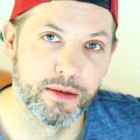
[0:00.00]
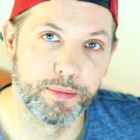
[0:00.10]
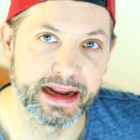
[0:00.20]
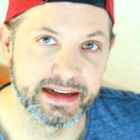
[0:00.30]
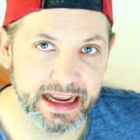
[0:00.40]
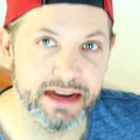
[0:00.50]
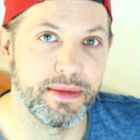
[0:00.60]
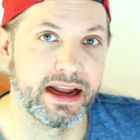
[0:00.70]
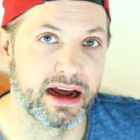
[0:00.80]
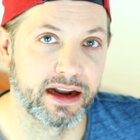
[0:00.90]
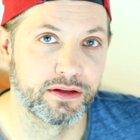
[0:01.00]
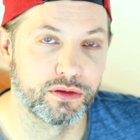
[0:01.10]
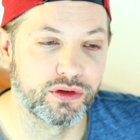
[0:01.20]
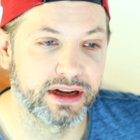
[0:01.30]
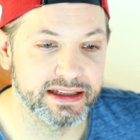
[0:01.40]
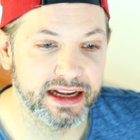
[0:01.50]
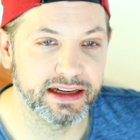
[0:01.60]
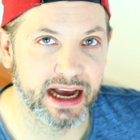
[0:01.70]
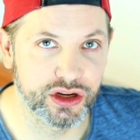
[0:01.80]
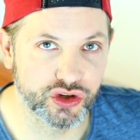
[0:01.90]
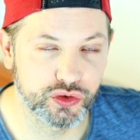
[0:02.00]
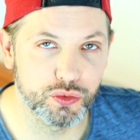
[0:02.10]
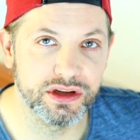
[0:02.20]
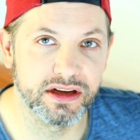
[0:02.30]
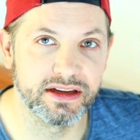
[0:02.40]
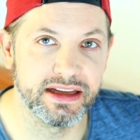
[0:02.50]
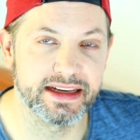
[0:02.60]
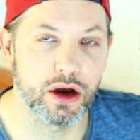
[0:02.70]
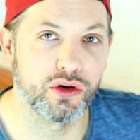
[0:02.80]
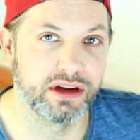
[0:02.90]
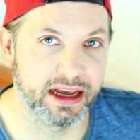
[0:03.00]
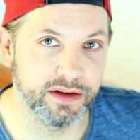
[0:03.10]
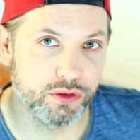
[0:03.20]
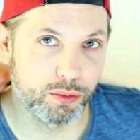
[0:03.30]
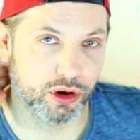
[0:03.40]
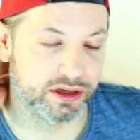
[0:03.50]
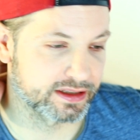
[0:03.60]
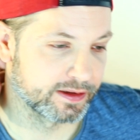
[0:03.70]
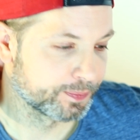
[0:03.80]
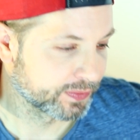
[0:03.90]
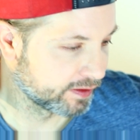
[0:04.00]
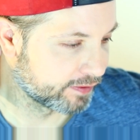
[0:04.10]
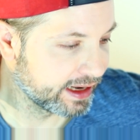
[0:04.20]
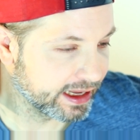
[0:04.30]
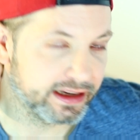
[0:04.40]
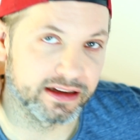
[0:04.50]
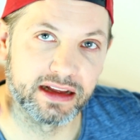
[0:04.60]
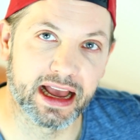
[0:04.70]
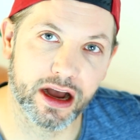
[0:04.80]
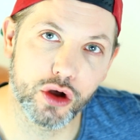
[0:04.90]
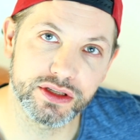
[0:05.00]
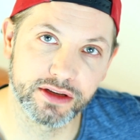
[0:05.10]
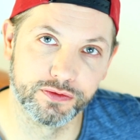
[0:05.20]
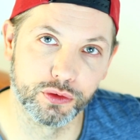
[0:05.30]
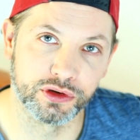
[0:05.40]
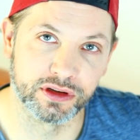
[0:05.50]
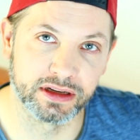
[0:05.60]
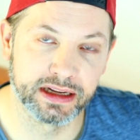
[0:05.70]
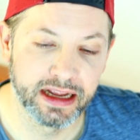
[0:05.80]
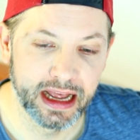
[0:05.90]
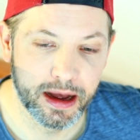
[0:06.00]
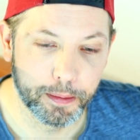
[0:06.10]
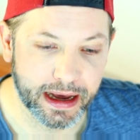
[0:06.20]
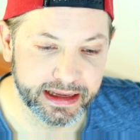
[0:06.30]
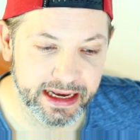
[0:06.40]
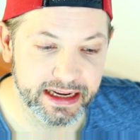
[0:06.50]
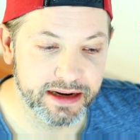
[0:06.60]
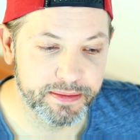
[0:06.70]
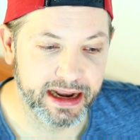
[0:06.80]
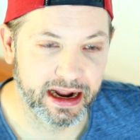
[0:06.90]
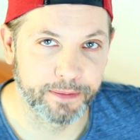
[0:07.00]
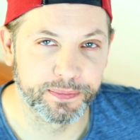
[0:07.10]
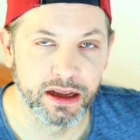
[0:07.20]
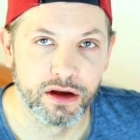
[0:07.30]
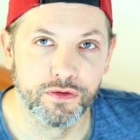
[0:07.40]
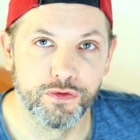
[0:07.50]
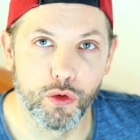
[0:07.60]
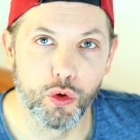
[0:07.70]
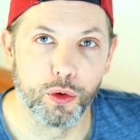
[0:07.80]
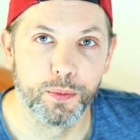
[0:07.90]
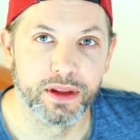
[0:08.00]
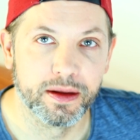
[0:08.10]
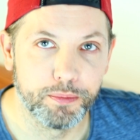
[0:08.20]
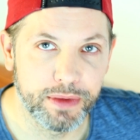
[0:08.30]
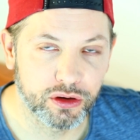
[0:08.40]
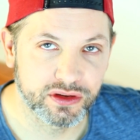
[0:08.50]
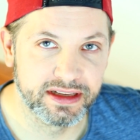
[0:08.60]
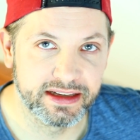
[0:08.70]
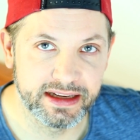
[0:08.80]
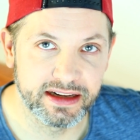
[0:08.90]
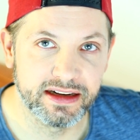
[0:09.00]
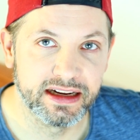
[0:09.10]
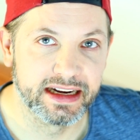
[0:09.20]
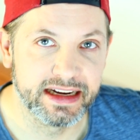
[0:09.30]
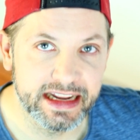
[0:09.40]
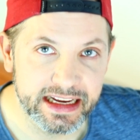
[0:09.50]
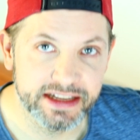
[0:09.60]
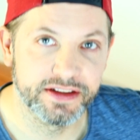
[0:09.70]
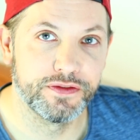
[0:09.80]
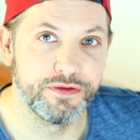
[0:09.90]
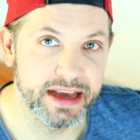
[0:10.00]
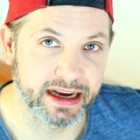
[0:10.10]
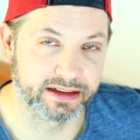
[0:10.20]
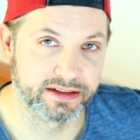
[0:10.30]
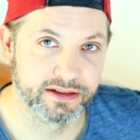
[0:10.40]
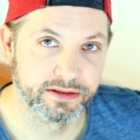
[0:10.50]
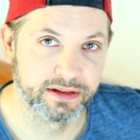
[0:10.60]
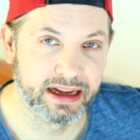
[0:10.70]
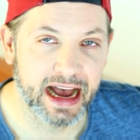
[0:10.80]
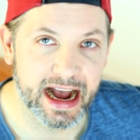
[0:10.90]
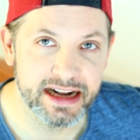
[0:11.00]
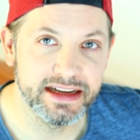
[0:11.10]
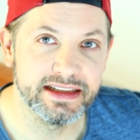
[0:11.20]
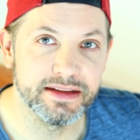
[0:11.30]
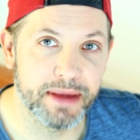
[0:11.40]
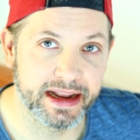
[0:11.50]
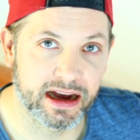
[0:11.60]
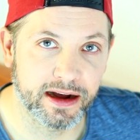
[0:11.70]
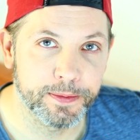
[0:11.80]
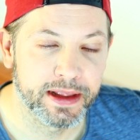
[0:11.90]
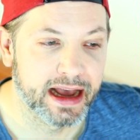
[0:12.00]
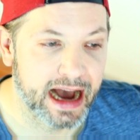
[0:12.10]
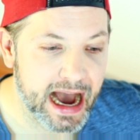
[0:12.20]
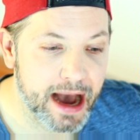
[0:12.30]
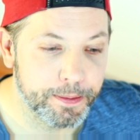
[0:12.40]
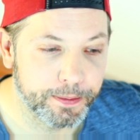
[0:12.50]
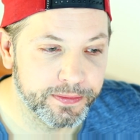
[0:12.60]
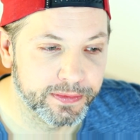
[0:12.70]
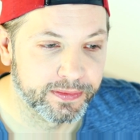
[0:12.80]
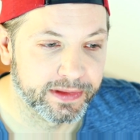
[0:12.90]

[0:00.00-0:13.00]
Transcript: Bei den Männern, und das hat eine Studie, die ich auch in der Infobox verlinke, herausgefunden, bei jenen Männern, wo Minoxidil nicht wirkt, all diese Männer haben